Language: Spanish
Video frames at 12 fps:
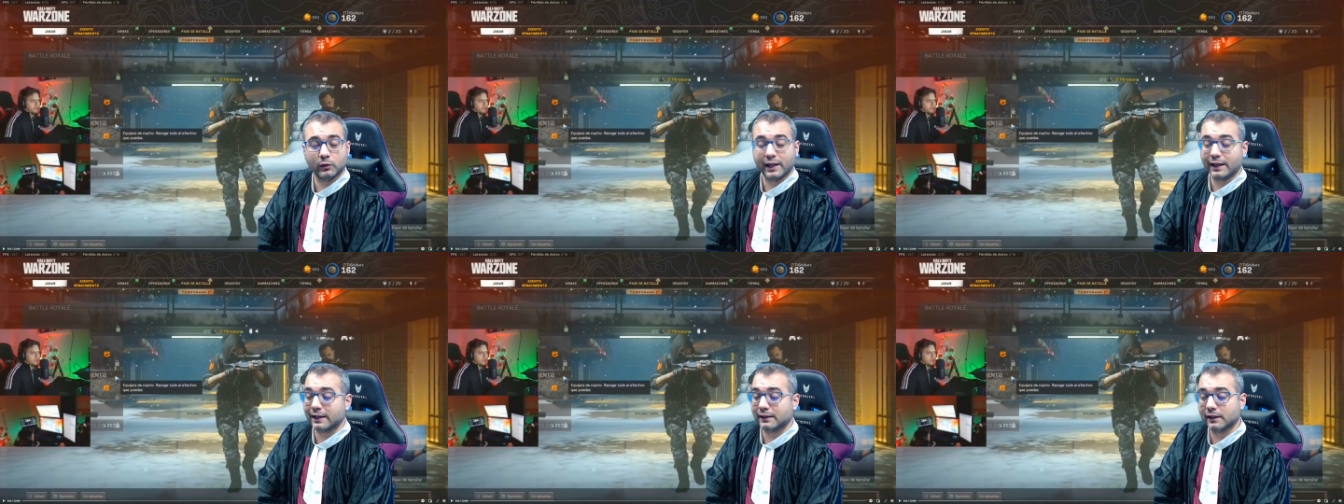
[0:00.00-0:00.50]
hay
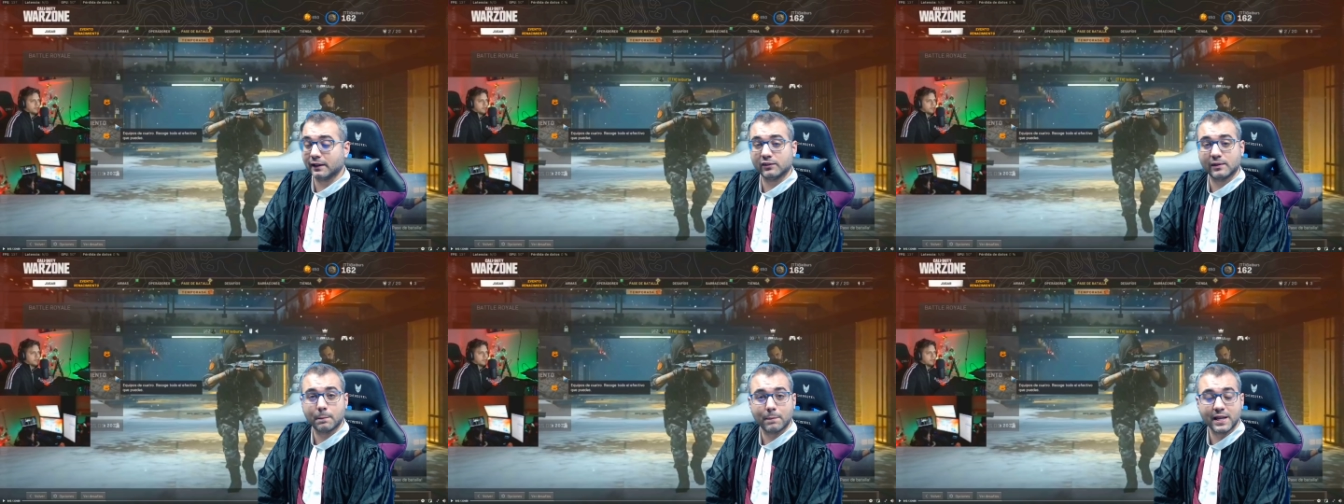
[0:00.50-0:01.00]
gente que
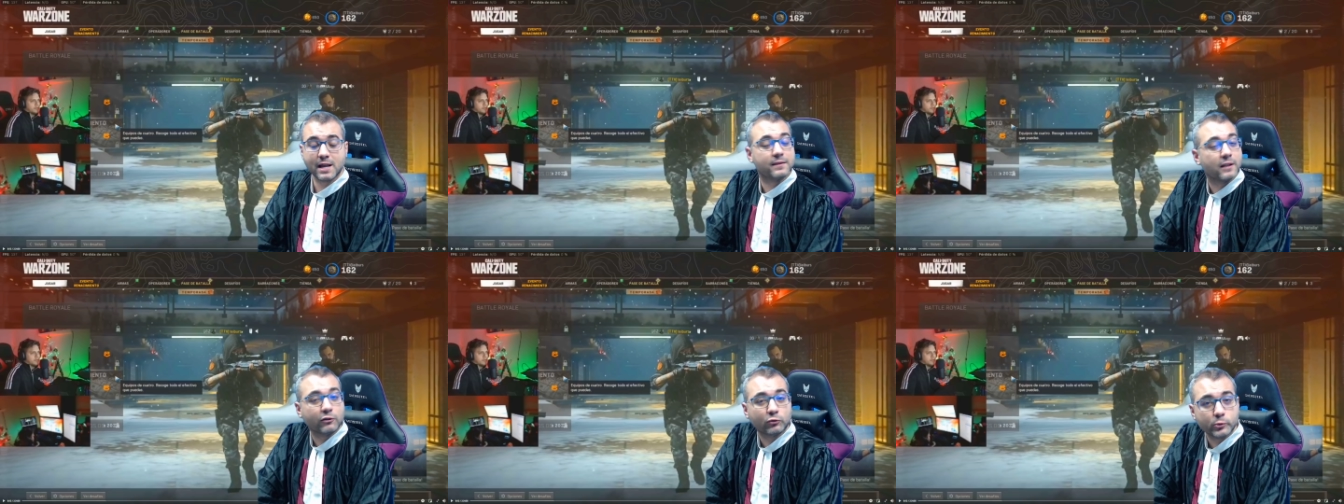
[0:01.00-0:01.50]
se empeña en
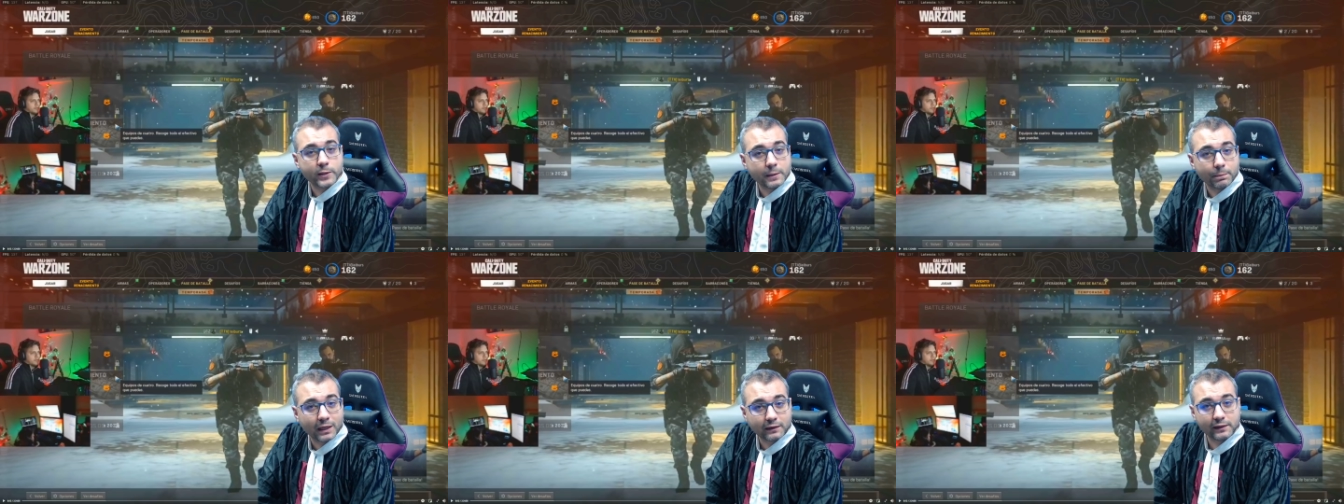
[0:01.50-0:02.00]
destruir
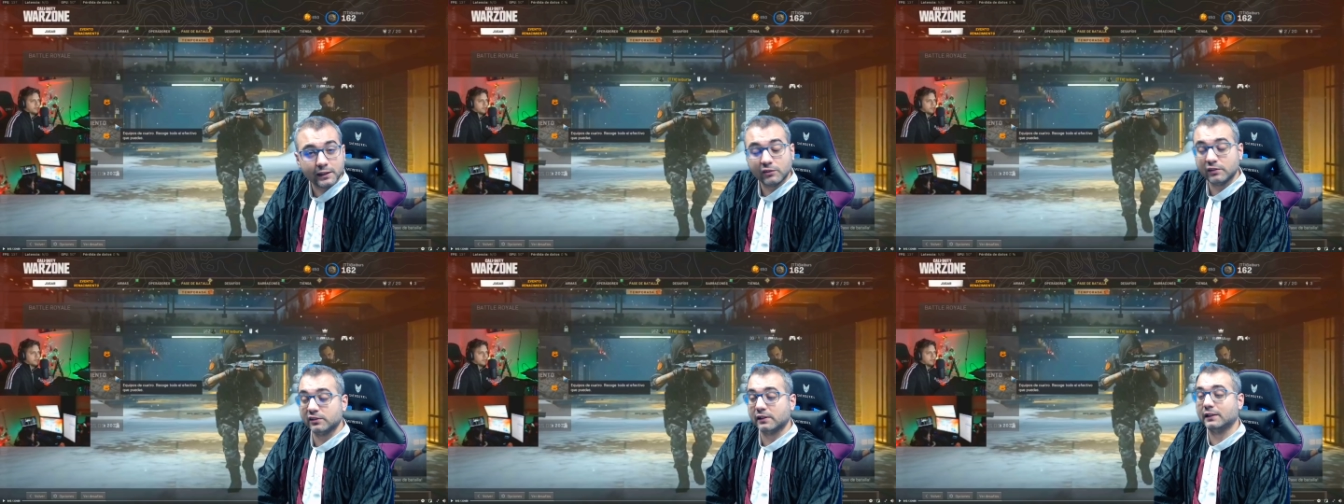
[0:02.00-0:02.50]
partidas
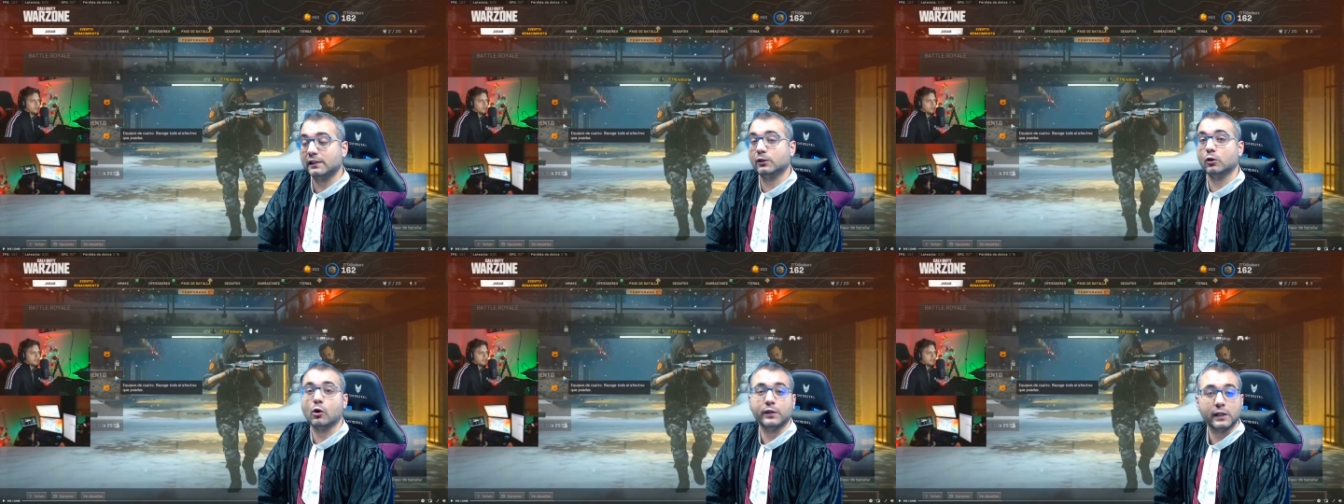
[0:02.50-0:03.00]
y seguir
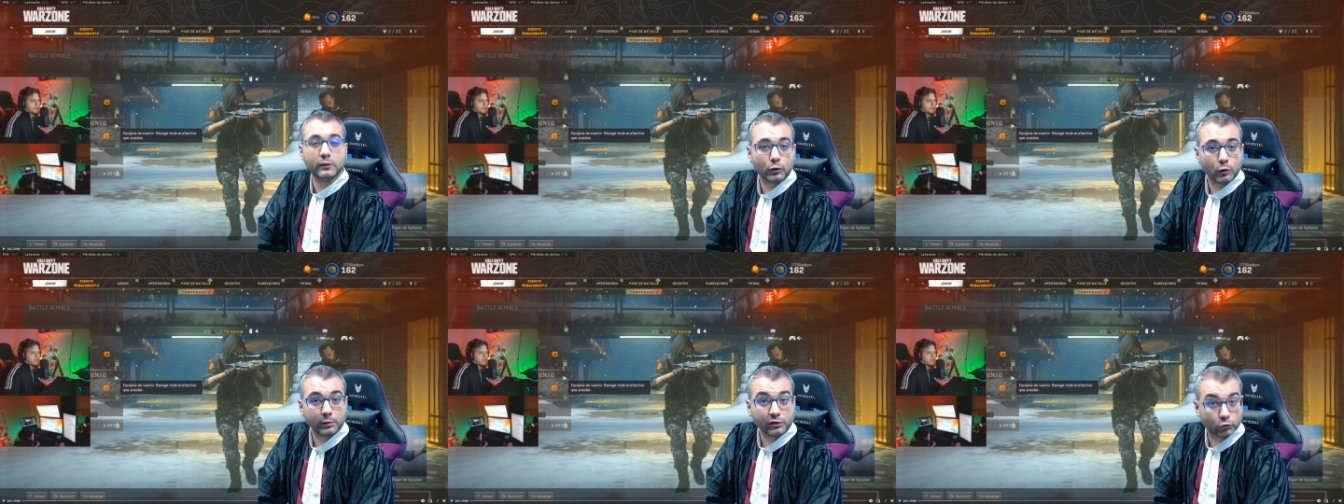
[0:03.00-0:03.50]
jodiendo
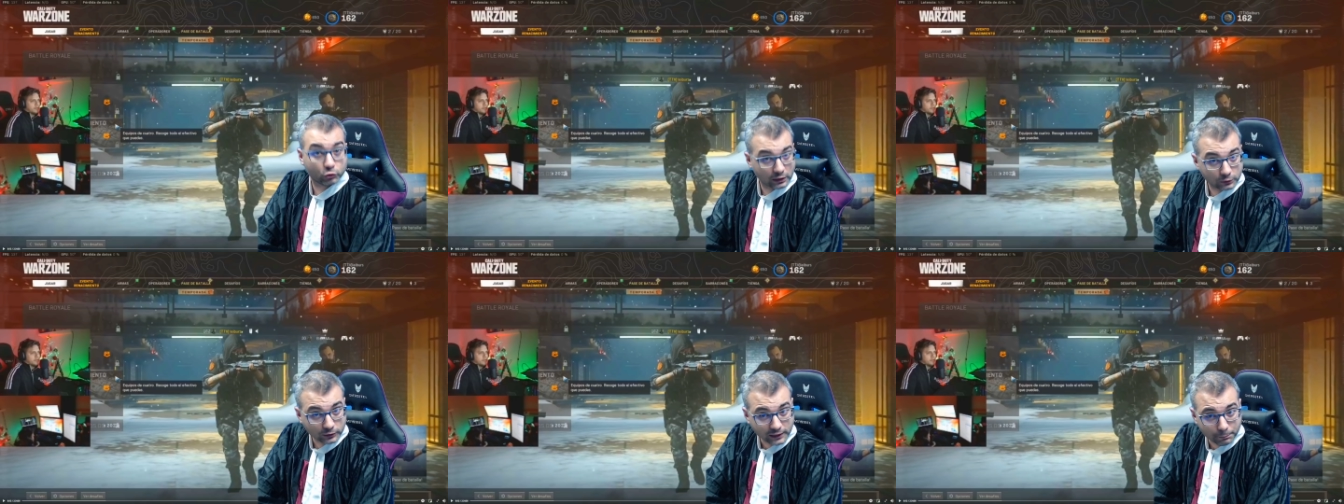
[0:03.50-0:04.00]
lobbies
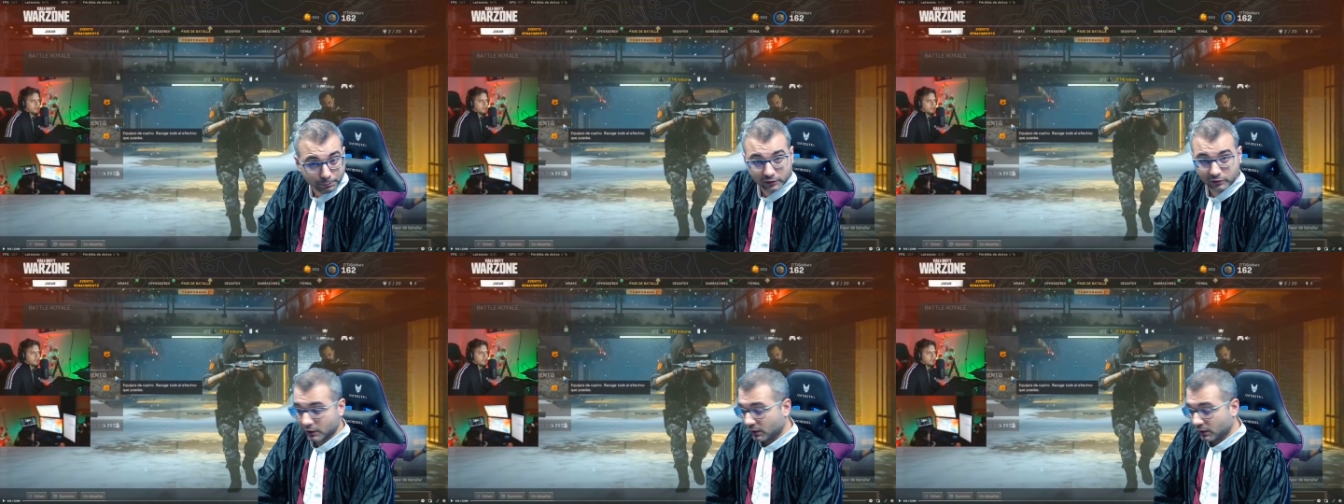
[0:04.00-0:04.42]
usando trampas,